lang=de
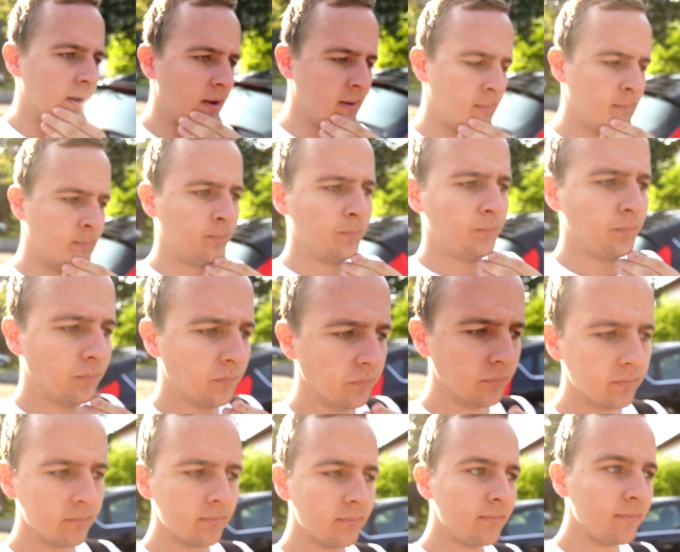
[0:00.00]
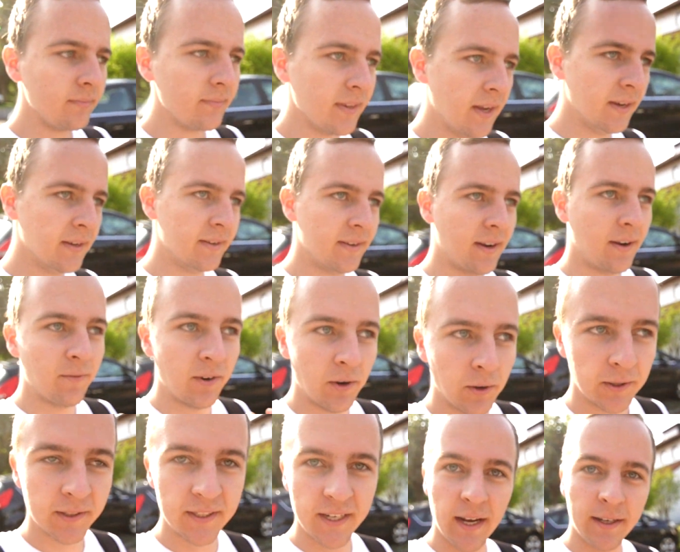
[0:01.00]
ähm, da haben wir
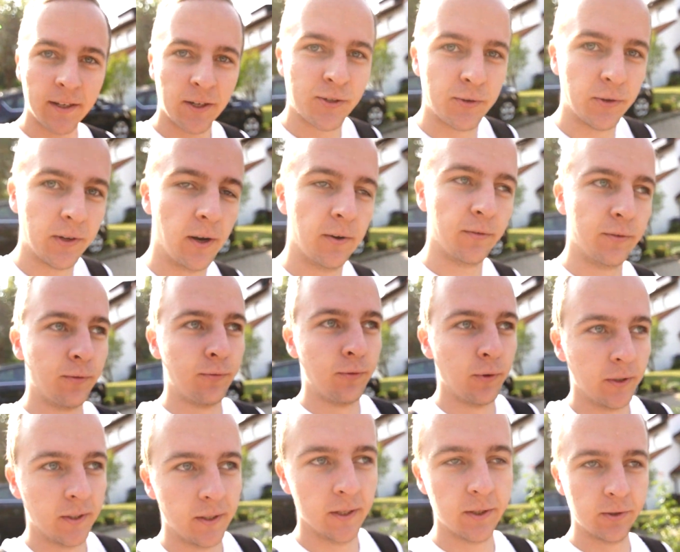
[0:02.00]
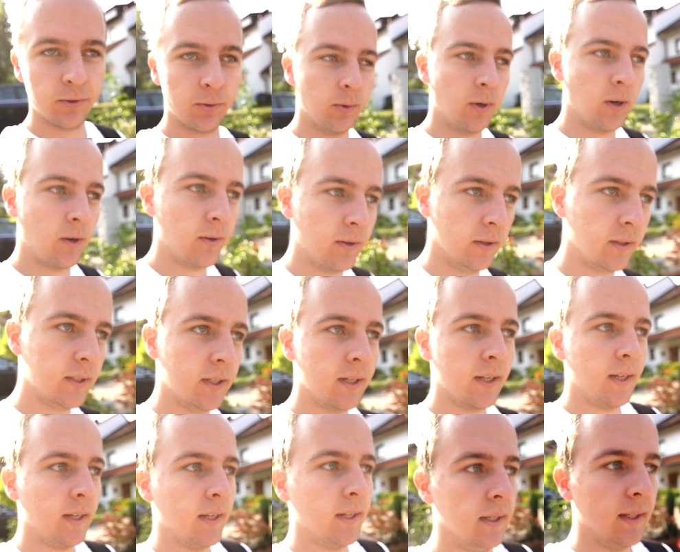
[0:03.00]
noch ein Theaterstück aufgeführt in der Schule und
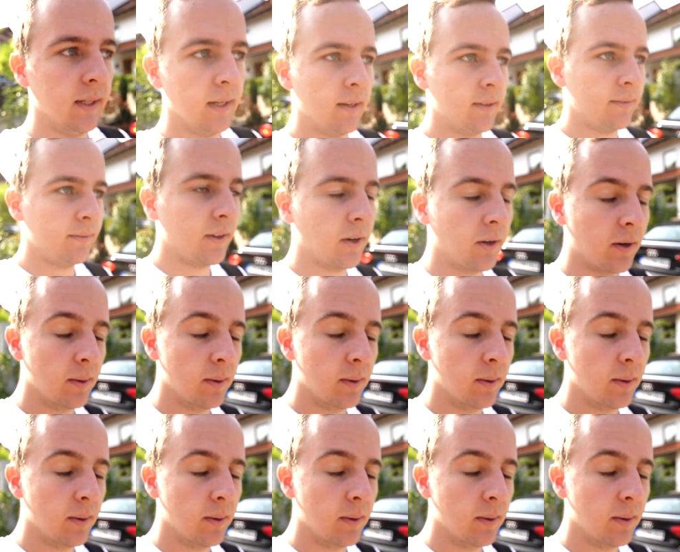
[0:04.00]
wie